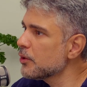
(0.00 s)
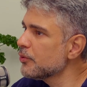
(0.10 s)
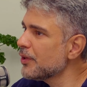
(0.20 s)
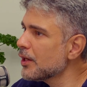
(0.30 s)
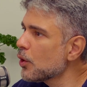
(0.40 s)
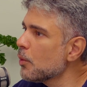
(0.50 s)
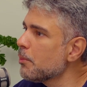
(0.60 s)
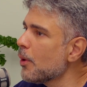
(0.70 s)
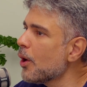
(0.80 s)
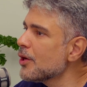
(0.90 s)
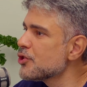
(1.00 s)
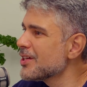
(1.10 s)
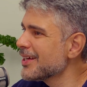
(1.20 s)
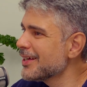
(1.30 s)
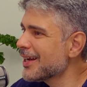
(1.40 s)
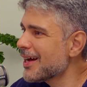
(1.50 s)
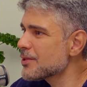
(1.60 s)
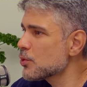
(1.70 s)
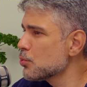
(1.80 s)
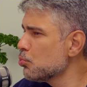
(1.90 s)
o fenol pode, em
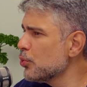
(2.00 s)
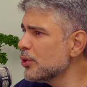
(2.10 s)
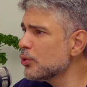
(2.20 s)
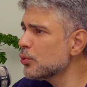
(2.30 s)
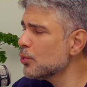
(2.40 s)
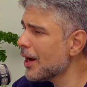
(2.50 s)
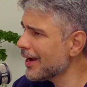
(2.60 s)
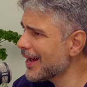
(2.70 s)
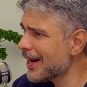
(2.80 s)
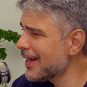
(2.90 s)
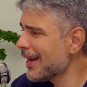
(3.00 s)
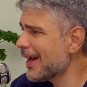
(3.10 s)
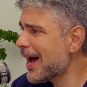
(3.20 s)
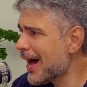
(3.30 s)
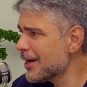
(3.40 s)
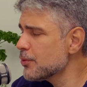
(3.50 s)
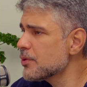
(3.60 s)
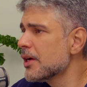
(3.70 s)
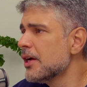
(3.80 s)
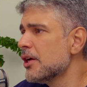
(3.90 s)
casos muito
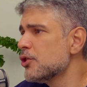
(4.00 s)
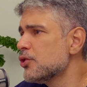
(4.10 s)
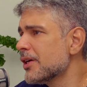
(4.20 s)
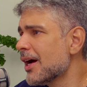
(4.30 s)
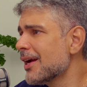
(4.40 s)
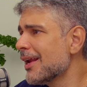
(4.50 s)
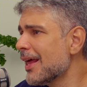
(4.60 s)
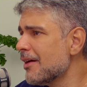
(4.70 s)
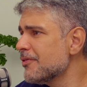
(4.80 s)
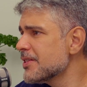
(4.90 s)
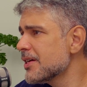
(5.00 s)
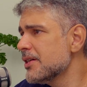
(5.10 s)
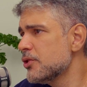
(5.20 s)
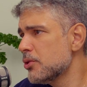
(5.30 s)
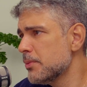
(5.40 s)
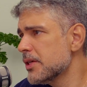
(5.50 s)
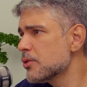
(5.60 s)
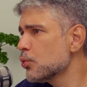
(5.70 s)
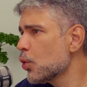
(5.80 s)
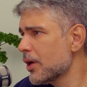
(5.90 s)
raros, gerar leves
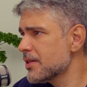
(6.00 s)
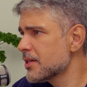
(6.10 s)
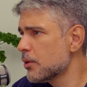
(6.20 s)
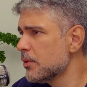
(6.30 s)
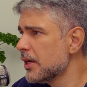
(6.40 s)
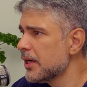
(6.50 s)
arritmias no coração.